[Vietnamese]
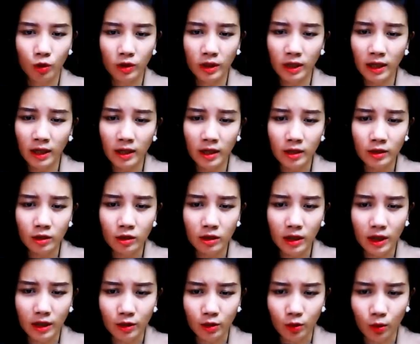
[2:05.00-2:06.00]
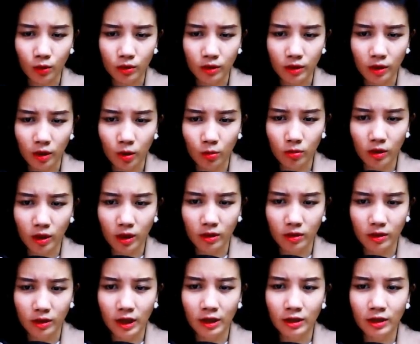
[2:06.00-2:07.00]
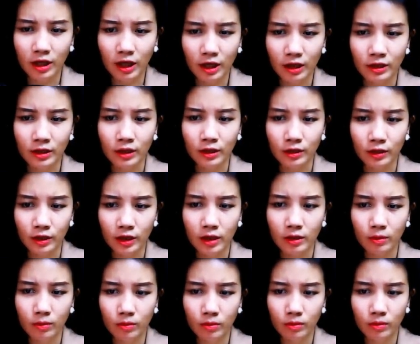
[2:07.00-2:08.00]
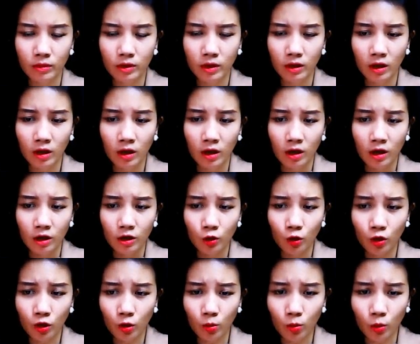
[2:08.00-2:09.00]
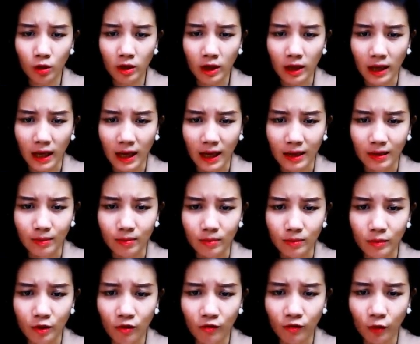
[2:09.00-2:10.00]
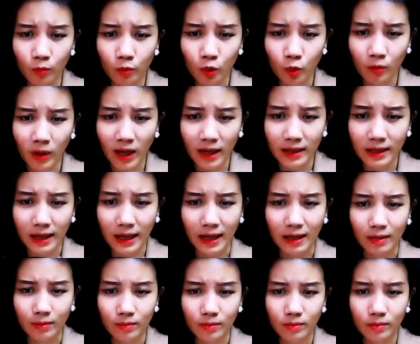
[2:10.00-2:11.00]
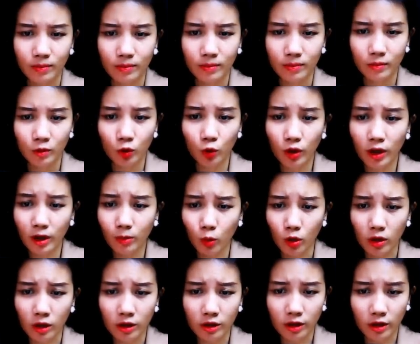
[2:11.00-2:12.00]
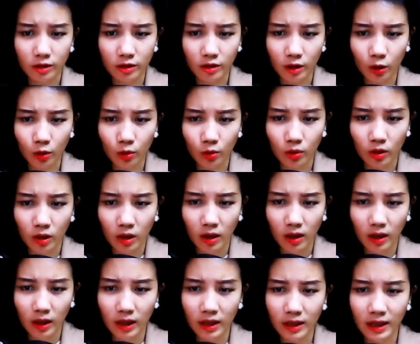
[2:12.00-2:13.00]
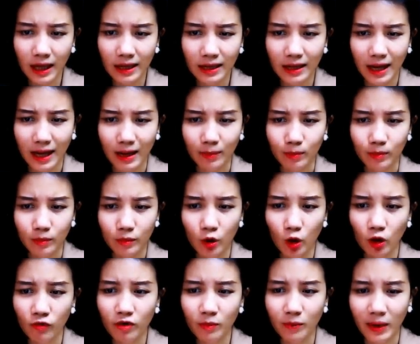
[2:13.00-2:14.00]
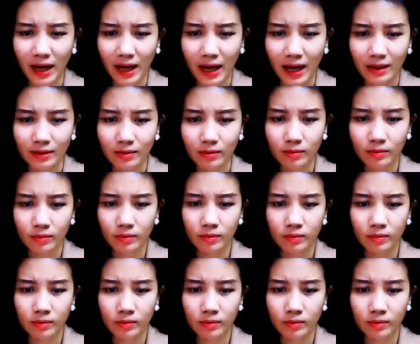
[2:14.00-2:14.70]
Tôi nghĩ là đến nước này rồi thì không cần nhân nhìn gì nữa. Tôi không muốn ở lại để phục tùng mai cả. Tôi hít một hơi thật sâu, lấy can đảm, nói với mẹ hắn.